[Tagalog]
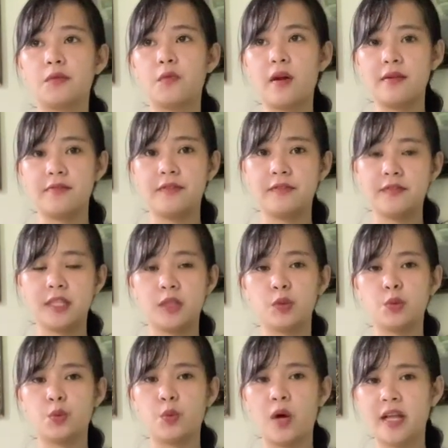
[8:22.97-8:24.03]
150 to
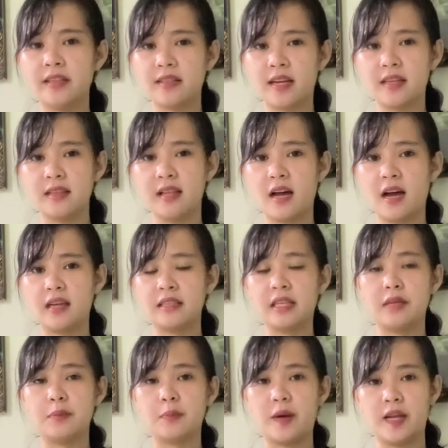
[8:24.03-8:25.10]
200 lang ata
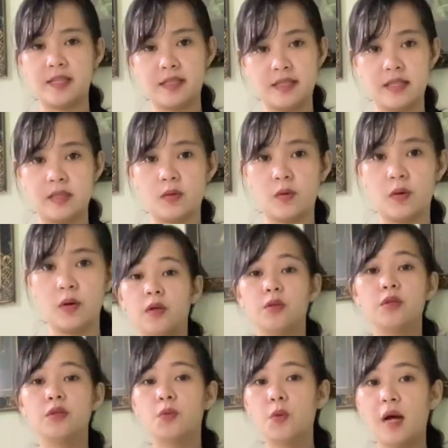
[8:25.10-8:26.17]
yung price nito.
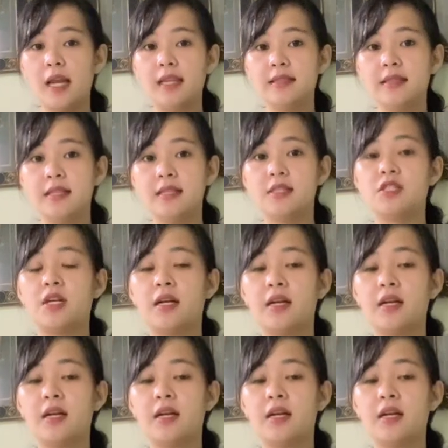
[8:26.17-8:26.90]
Good quality na siya